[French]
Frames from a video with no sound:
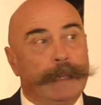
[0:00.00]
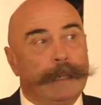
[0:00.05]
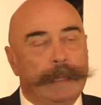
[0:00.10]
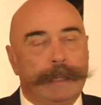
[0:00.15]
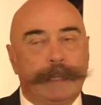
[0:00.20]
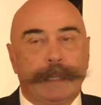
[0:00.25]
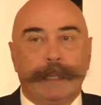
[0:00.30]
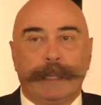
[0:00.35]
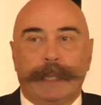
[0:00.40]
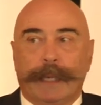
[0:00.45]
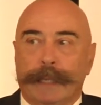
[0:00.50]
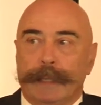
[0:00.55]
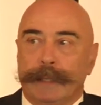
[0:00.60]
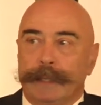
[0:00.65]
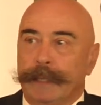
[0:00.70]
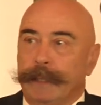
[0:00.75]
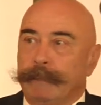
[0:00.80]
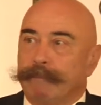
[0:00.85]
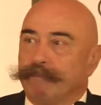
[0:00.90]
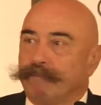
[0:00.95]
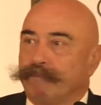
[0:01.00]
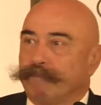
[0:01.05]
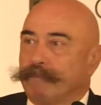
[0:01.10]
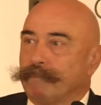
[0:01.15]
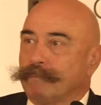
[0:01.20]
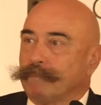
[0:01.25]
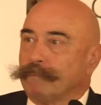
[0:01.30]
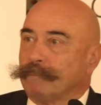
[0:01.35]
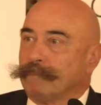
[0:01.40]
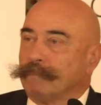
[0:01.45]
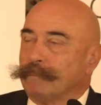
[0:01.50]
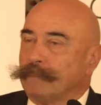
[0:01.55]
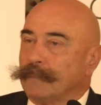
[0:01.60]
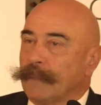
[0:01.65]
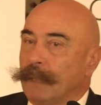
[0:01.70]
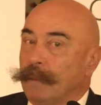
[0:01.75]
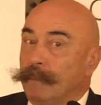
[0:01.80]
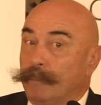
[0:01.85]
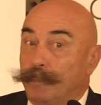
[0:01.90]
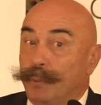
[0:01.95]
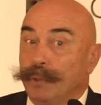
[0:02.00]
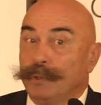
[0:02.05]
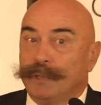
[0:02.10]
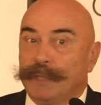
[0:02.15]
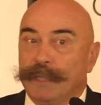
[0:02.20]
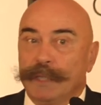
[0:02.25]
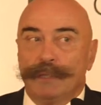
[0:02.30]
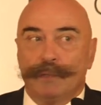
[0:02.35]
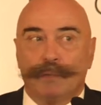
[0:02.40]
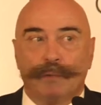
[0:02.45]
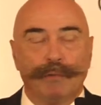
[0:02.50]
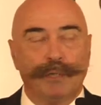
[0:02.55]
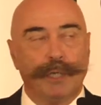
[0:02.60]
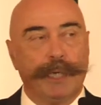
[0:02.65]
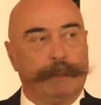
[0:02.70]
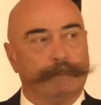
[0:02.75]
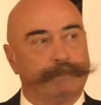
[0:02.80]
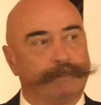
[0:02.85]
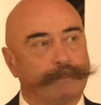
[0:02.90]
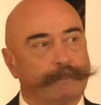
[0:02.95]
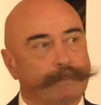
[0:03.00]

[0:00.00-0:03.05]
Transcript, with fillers: liée à des petits sujets.